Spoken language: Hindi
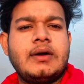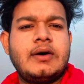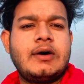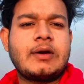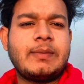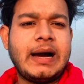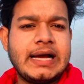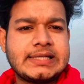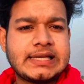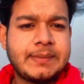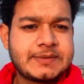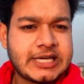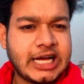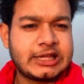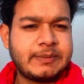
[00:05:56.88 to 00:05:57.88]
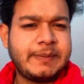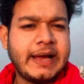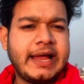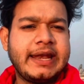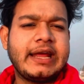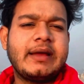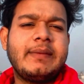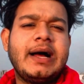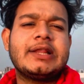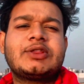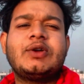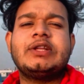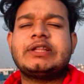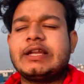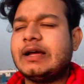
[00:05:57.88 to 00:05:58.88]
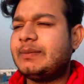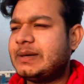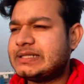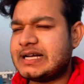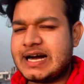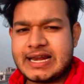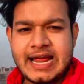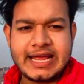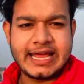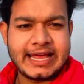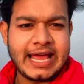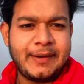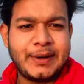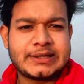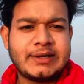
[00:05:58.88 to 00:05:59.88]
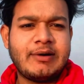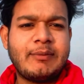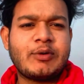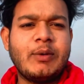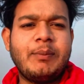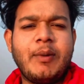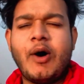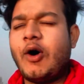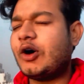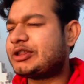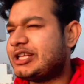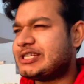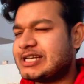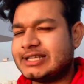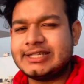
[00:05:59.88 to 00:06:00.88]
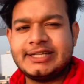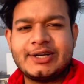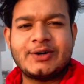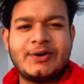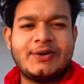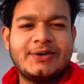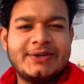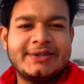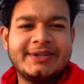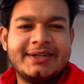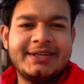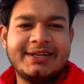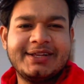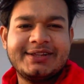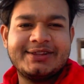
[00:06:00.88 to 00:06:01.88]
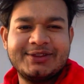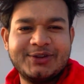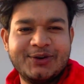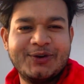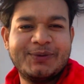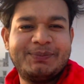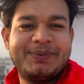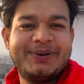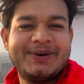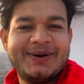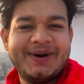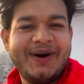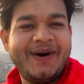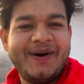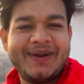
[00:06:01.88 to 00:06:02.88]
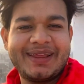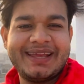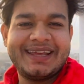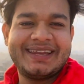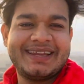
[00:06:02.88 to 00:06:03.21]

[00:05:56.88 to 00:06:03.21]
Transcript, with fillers: और भाई साहब छत पे आने के बाद तो इतना मज़ा आ रहा है कि क्या बताऊँ आपको बहुत ही ज़्यादा देखो धूप और ये